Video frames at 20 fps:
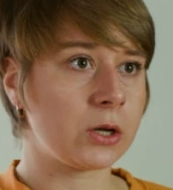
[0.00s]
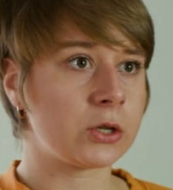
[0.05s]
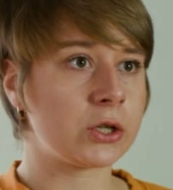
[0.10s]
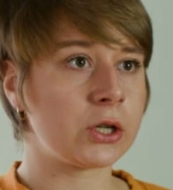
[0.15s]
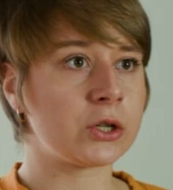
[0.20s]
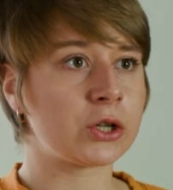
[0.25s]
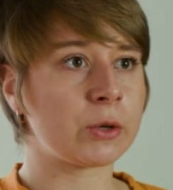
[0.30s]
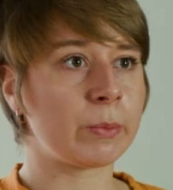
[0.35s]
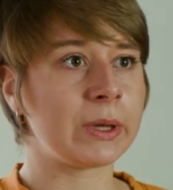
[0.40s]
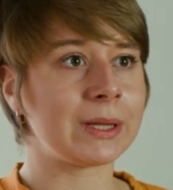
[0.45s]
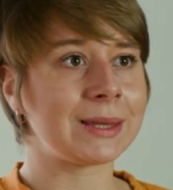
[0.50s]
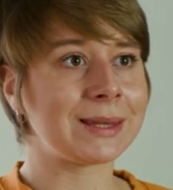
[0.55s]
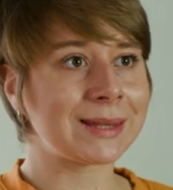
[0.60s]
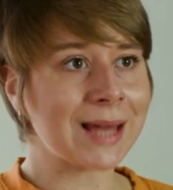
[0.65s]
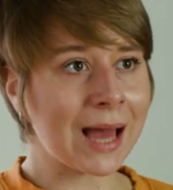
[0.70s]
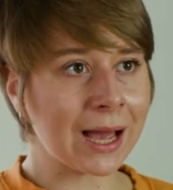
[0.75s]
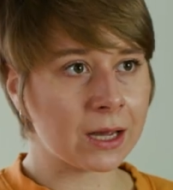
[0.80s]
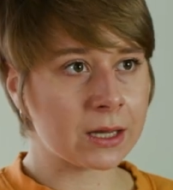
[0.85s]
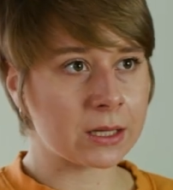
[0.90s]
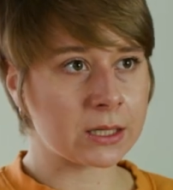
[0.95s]
czyli żeby
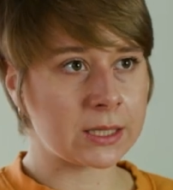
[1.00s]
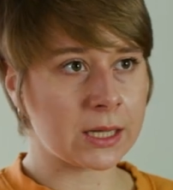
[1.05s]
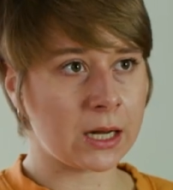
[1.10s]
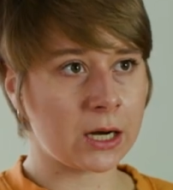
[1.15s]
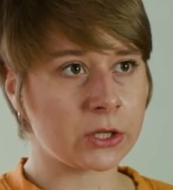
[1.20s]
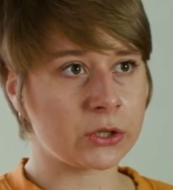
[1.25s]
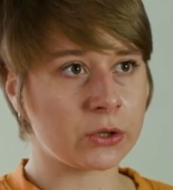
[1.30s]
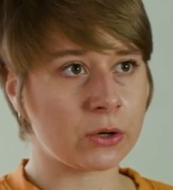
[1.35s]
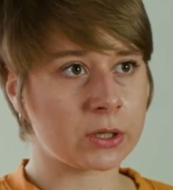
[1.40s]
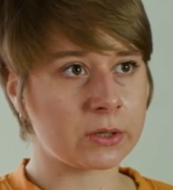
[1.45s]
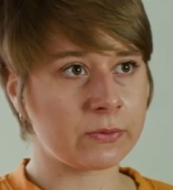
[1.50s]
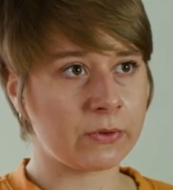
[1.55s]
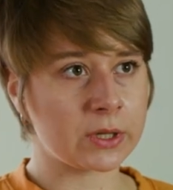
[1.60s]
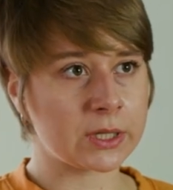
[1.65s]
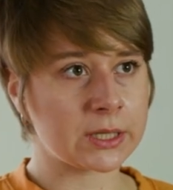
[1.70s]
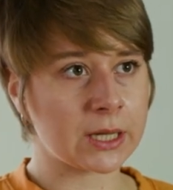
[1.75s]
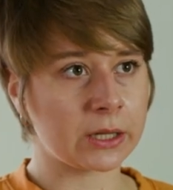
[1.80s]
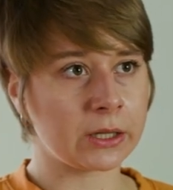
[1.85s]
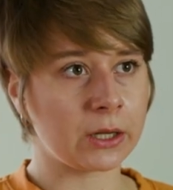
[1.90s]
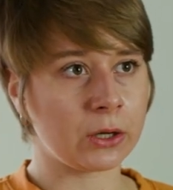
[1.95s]
tak znaleźć
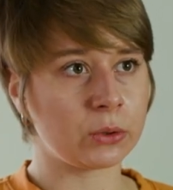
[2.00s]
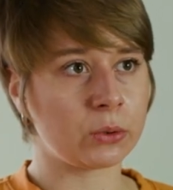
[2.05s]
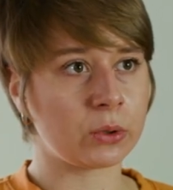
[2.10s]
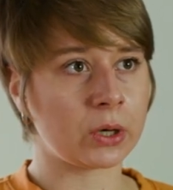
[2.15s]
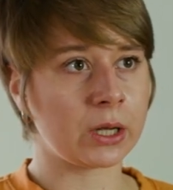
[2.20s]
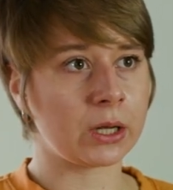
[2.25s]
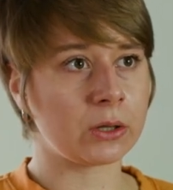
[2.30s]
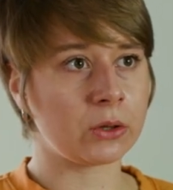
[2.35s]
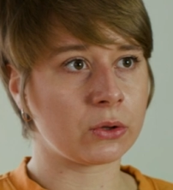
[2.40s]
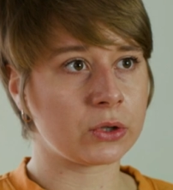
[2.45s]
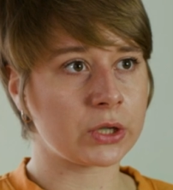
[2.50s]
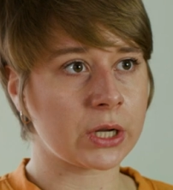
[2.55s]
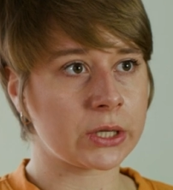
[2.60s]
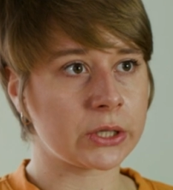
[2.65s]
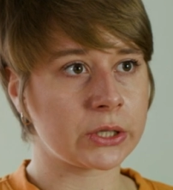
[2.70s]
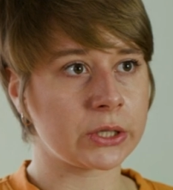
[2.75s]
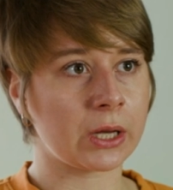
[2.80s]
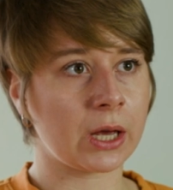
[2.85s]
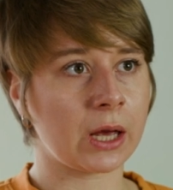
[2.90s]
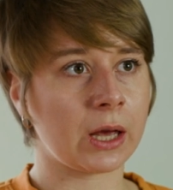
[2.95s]
rozwiązanie, które
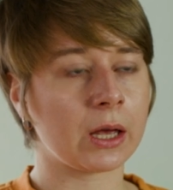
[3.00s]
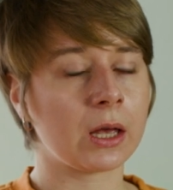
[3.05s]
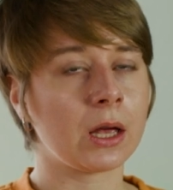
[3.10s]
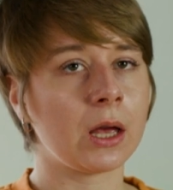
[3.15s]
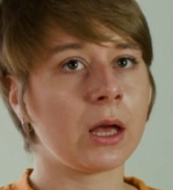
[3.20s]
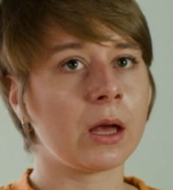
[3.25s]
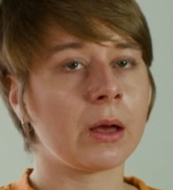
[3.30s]
jednocześnie